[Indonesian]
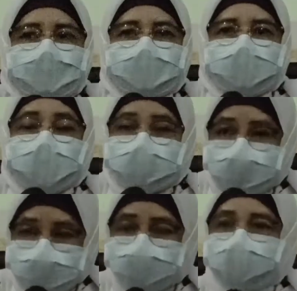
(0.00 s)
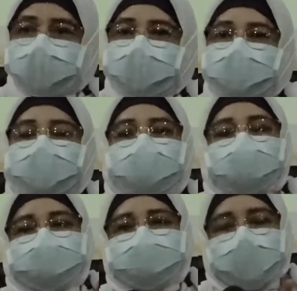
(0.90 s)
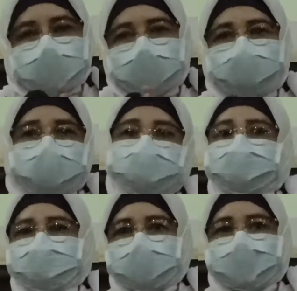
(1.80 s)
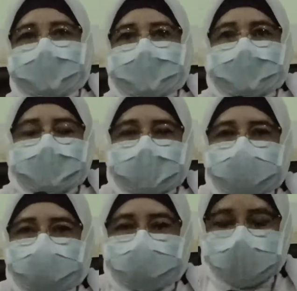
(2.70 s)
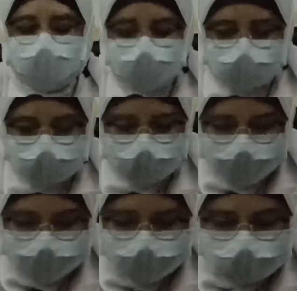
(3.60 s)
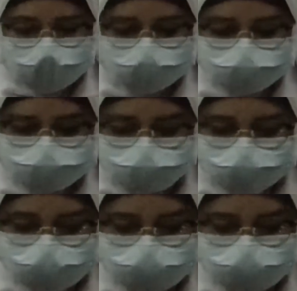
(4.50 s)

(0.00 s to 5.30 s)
e, lajunya ini semakin menurun ya mulai dari raju